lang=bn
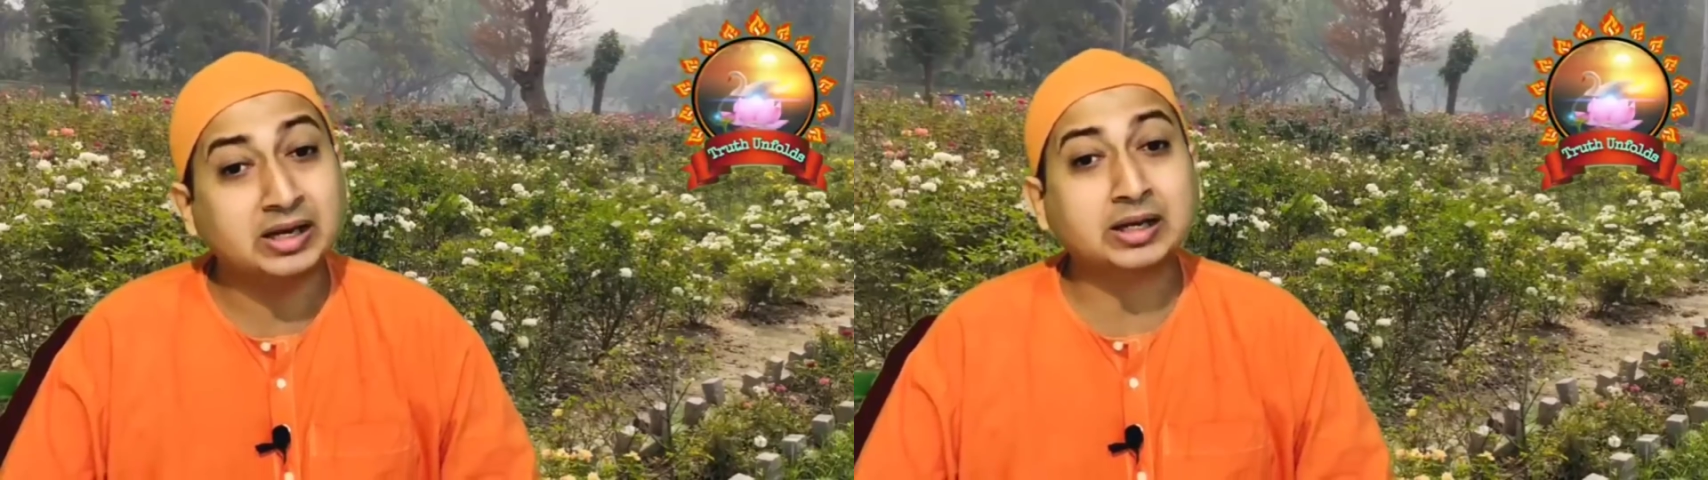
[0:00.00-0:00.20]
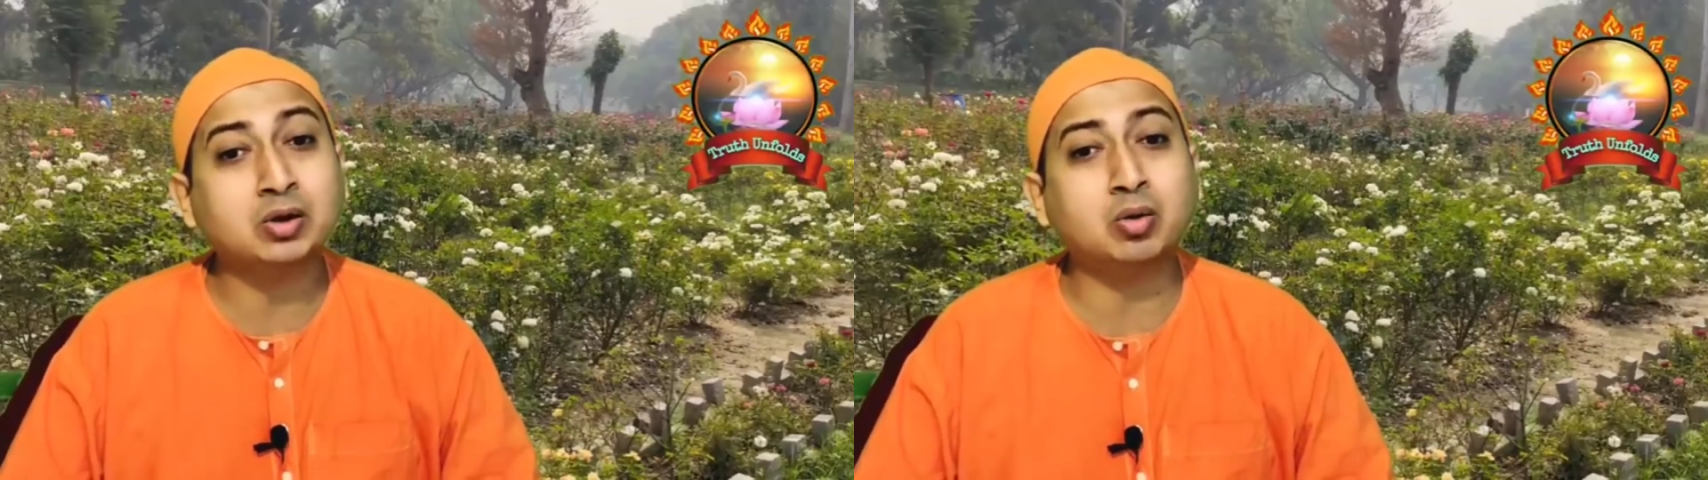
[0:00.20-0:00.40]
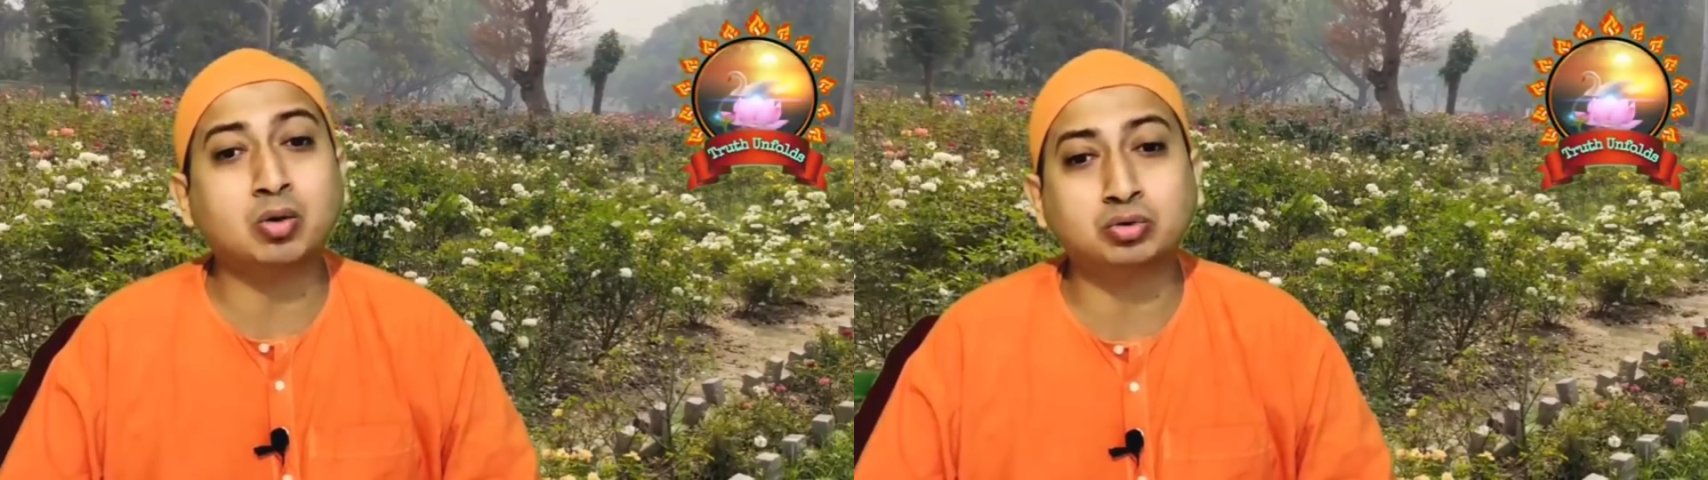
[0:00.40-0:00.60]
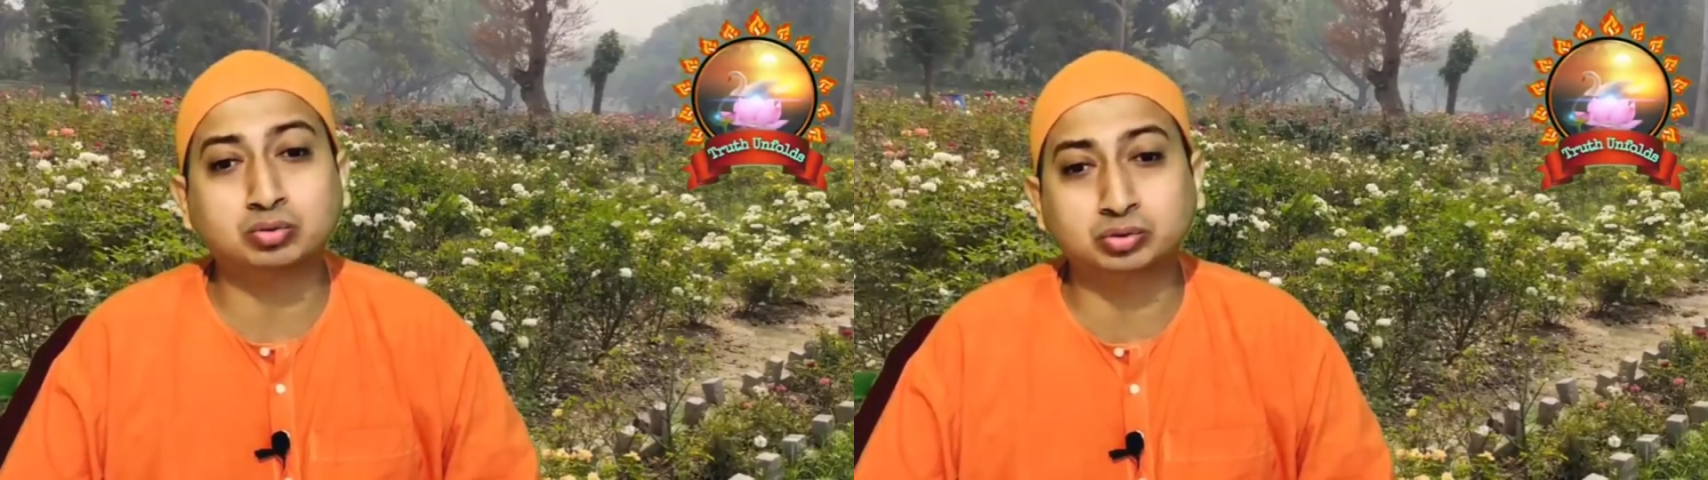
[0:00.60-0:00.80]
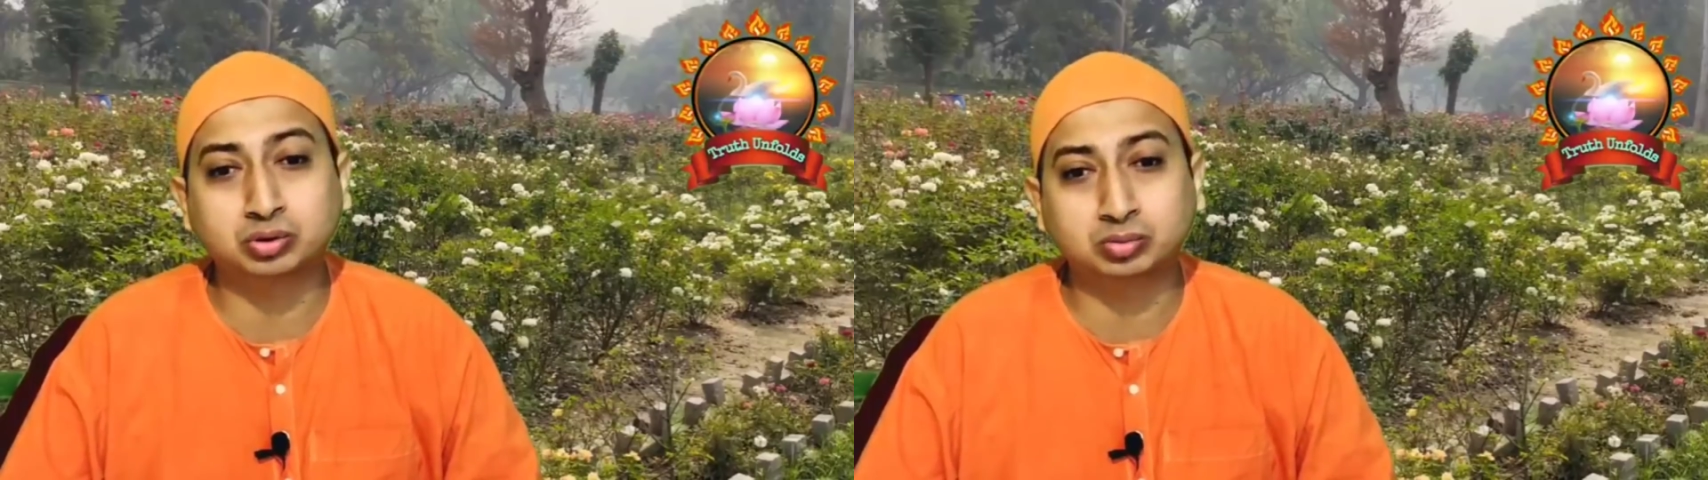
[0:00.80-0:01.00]
এটাকে
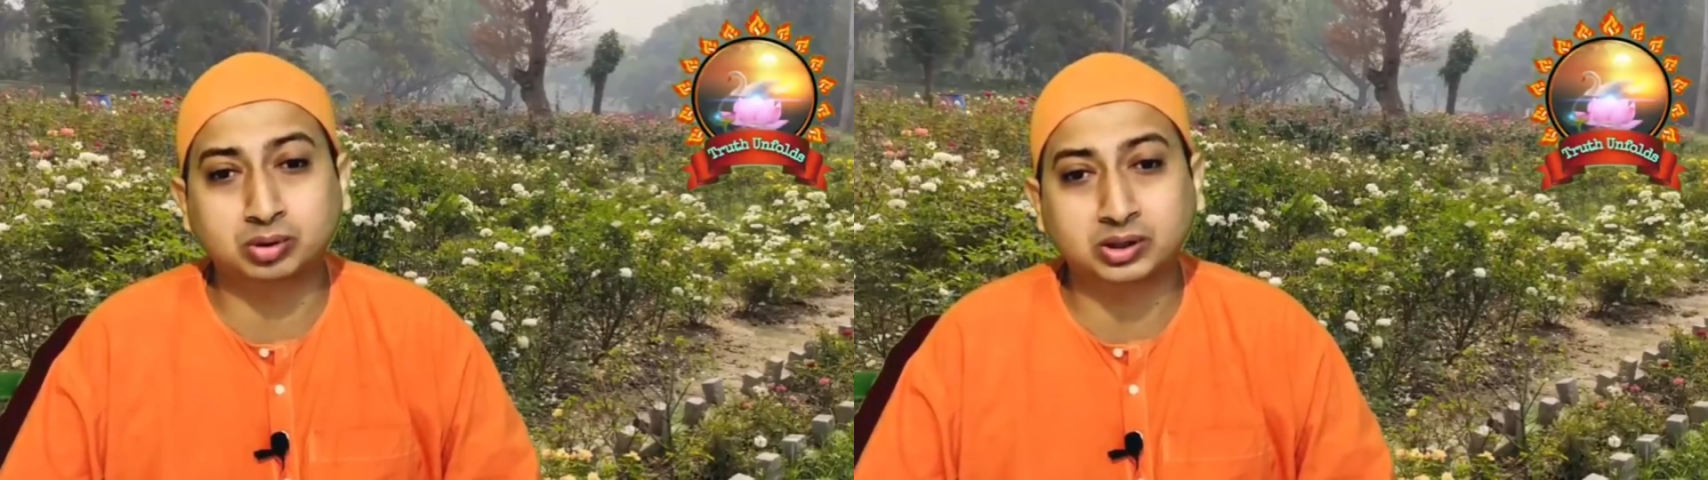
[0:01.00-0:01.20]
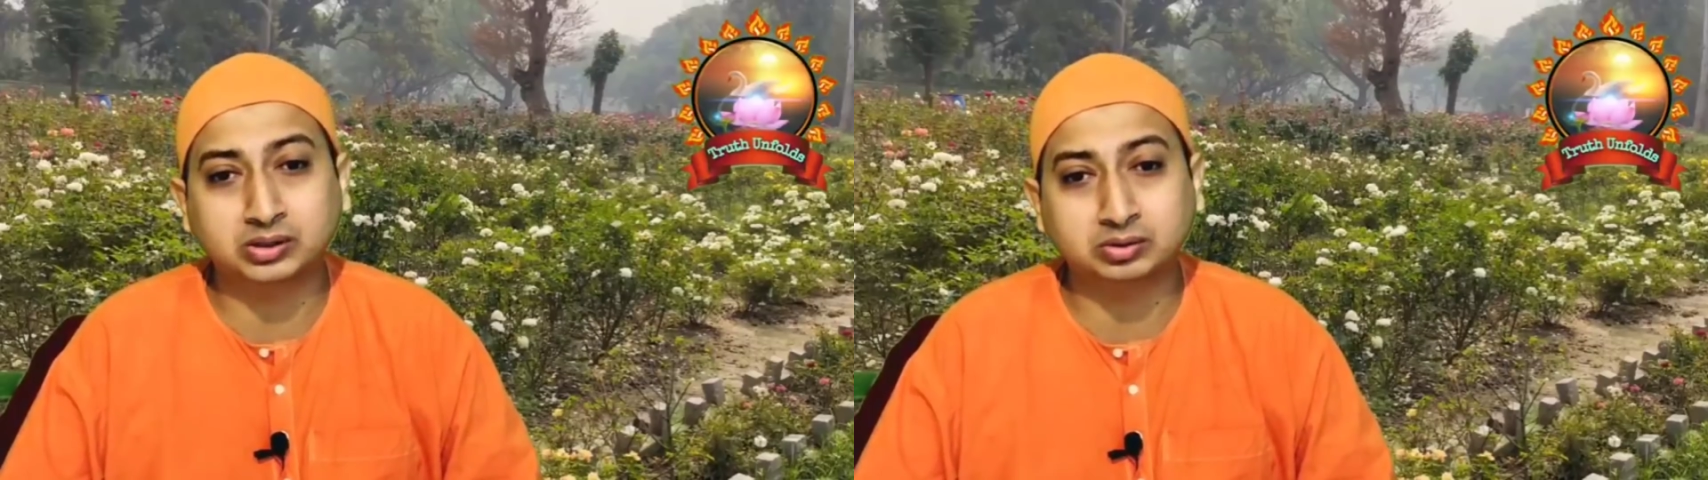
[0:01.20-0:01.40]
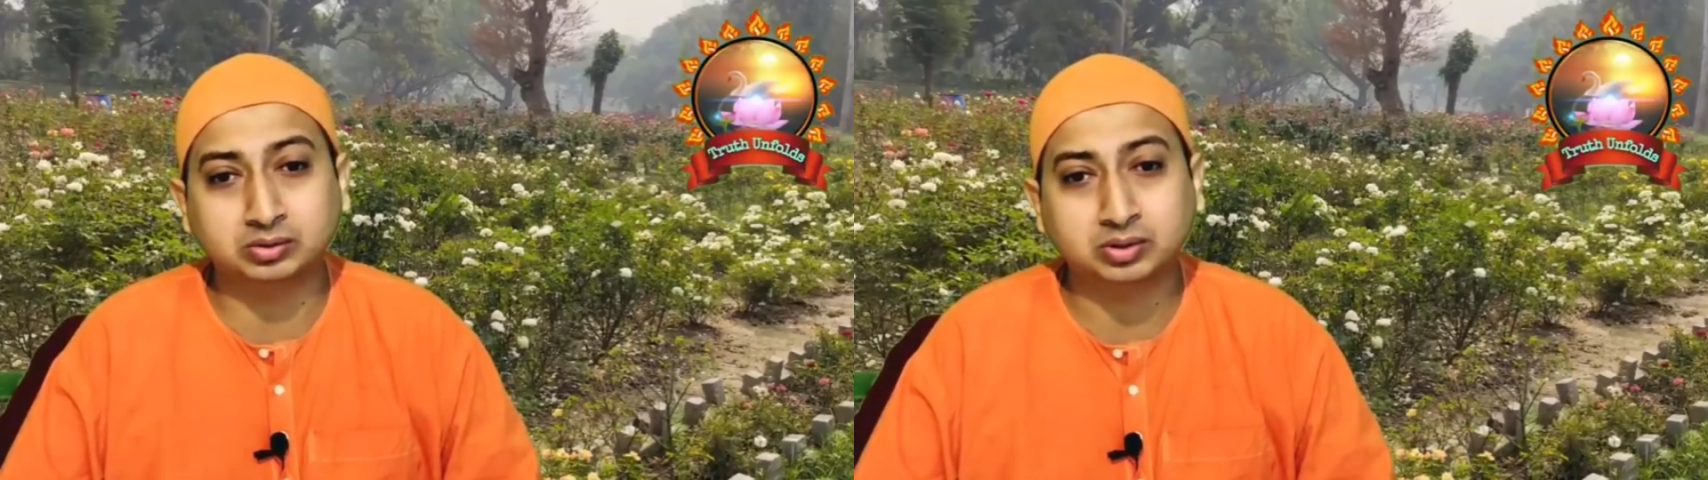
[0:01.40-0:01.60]
অশুদ্ধ বলেছ